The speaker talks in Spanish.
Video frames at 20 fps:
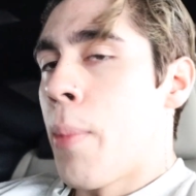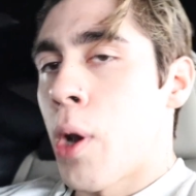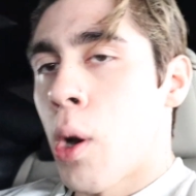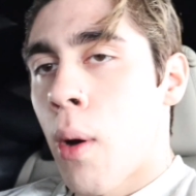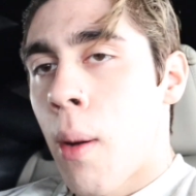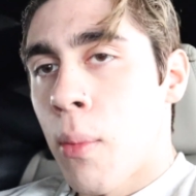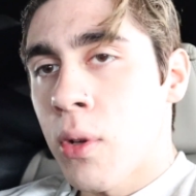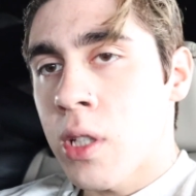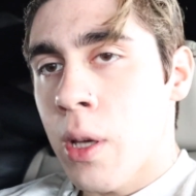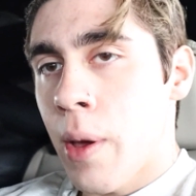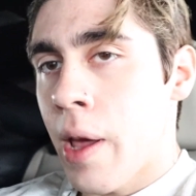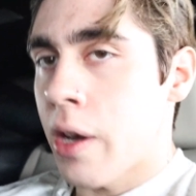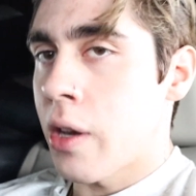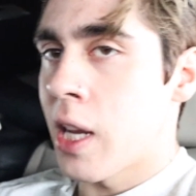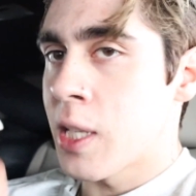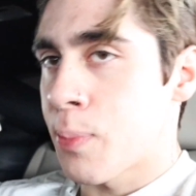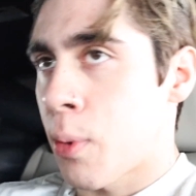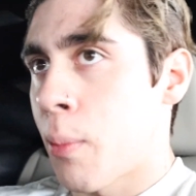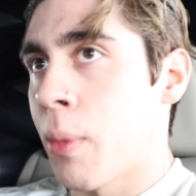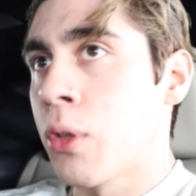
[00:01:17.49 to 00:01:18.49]
Pero vamos a ver,
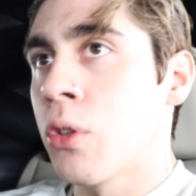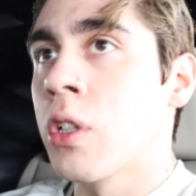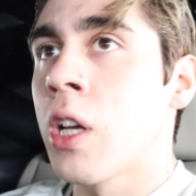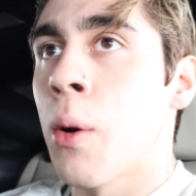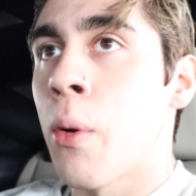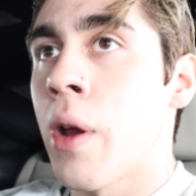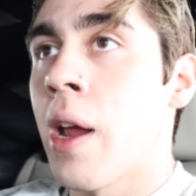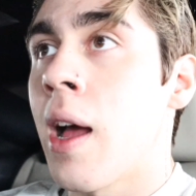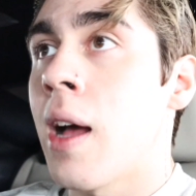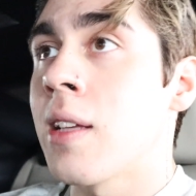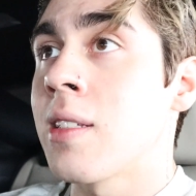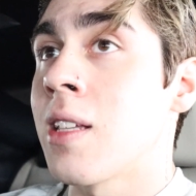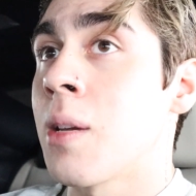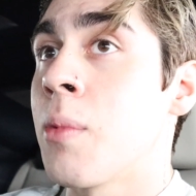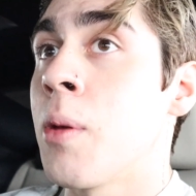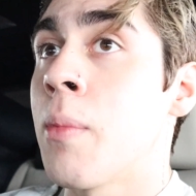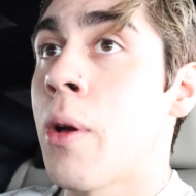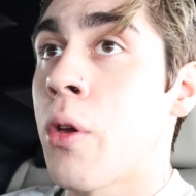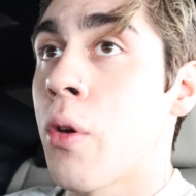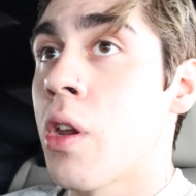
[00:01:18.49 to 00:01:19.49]
les prometo que voy a hacer
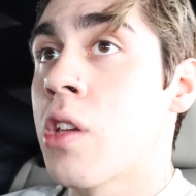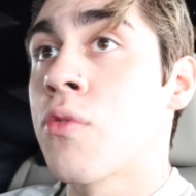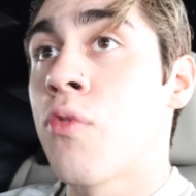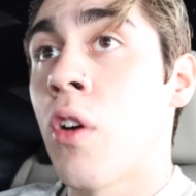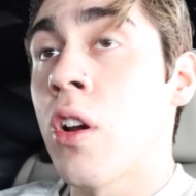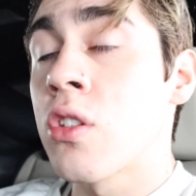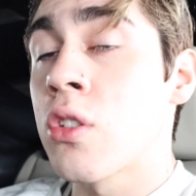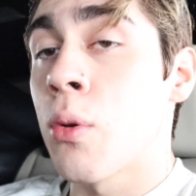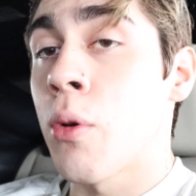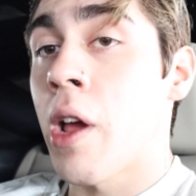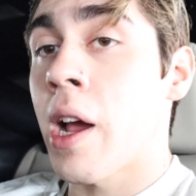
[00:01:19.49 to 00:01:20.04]
mi mayor esfuerzo,